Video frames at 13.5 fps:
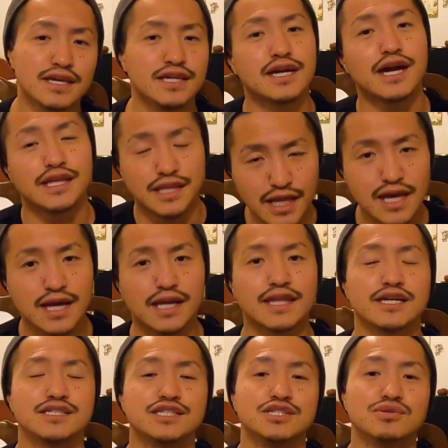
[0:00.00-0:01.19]
切り替えてね
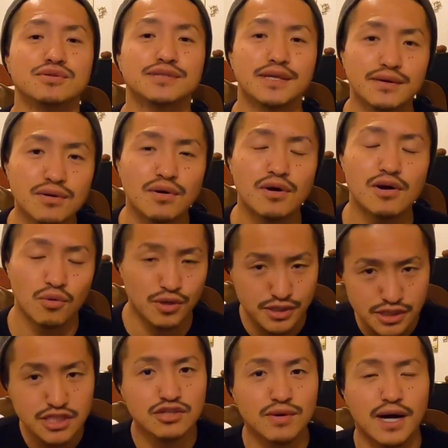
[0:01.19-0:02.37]
新しい挑戦を俺
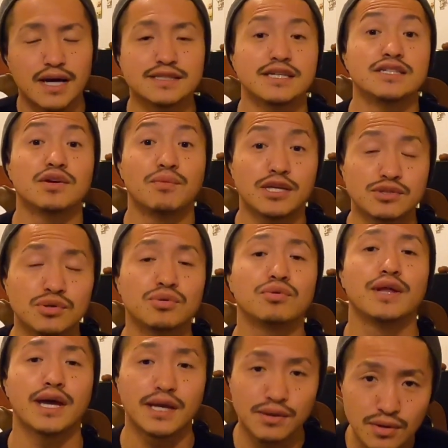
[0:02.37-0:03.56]
自身はさせてもらっちゃうとこ
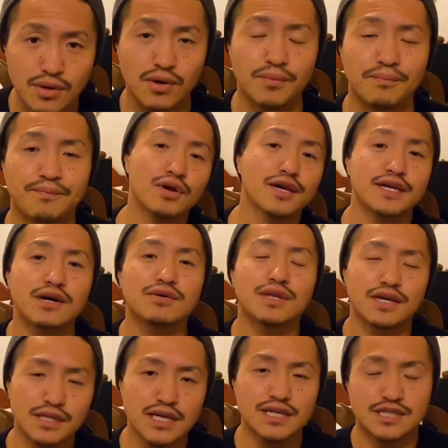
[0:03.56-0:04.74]
なんやけど俺は比較
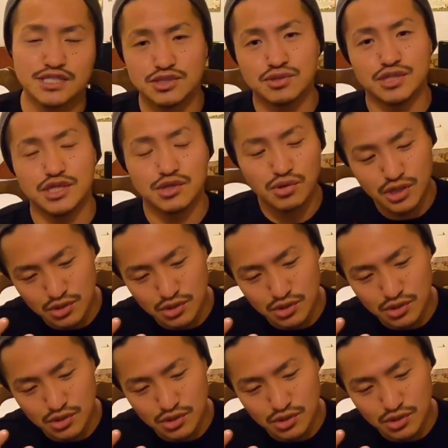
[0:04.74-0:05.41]
的ね自由にい